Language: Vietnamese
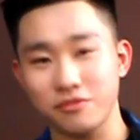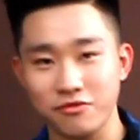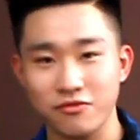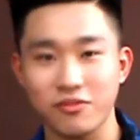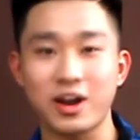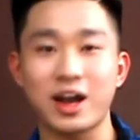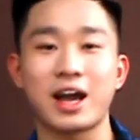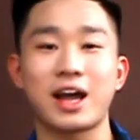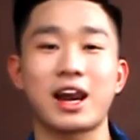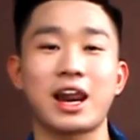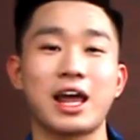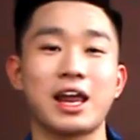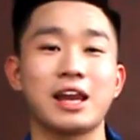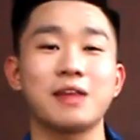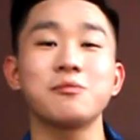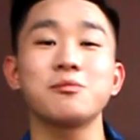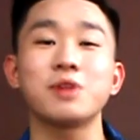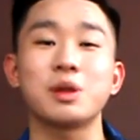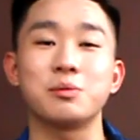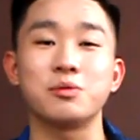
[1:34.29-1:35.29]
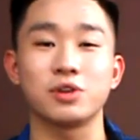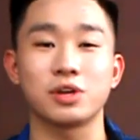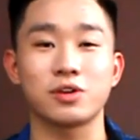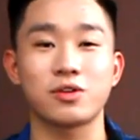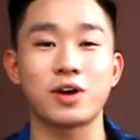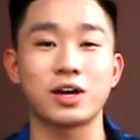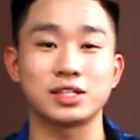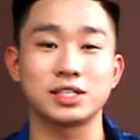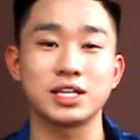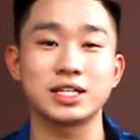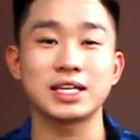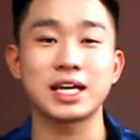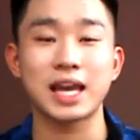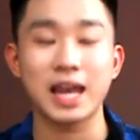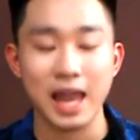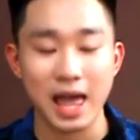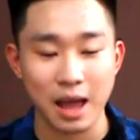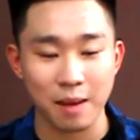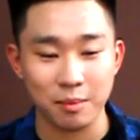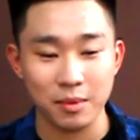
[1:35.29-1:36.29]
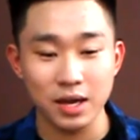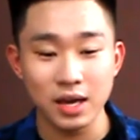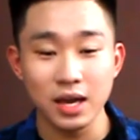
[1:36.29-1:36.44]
và lại rất là một khoảng thời gian làm.